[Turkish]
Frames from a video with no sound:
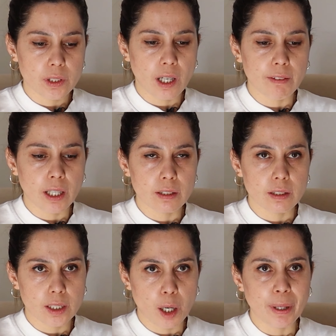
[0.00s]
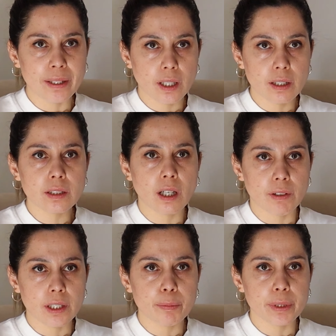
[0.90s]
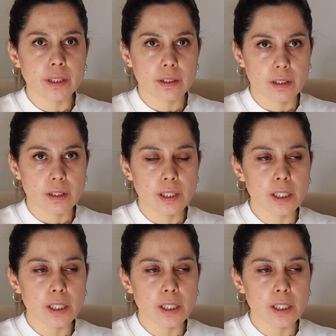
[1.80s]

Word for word: tavan tabandan tavana bir e,